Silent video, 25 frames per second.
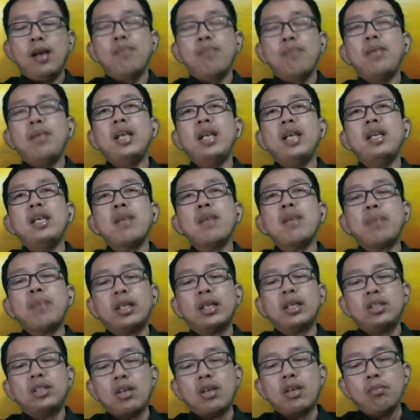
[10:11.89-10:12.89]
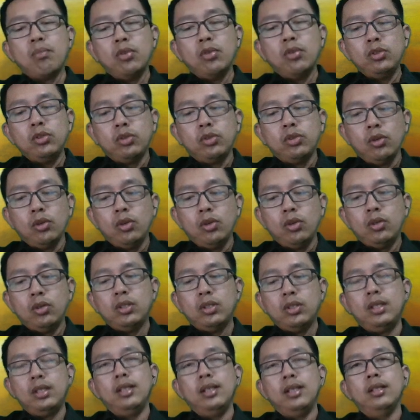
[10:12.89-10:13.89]
media Persia muncul
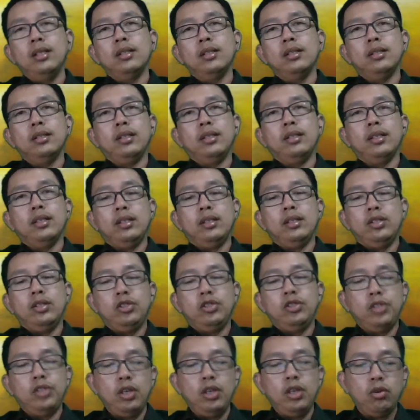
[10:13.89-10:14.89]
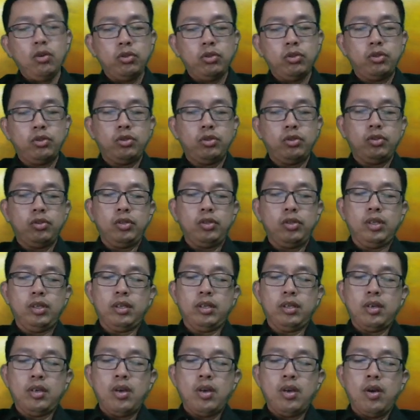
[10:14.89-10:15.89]
ya Sirus ya